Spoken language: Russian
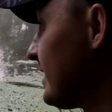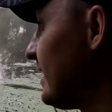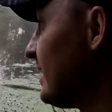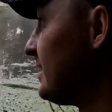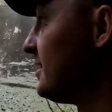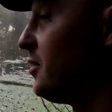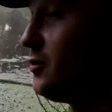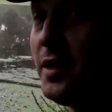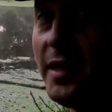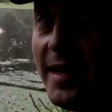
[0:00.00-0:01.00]
такая
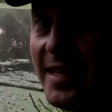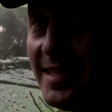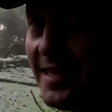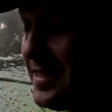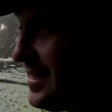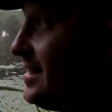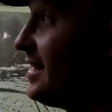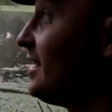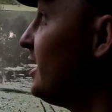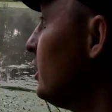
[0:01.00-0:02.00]
зеленая рязь,
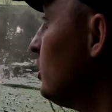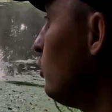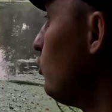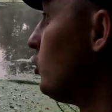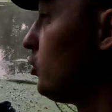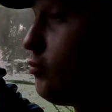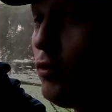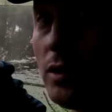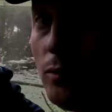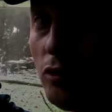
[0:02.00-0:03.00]
тина. Но я
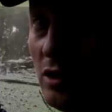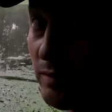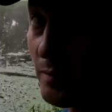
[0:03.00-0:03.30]
думаю, это будет не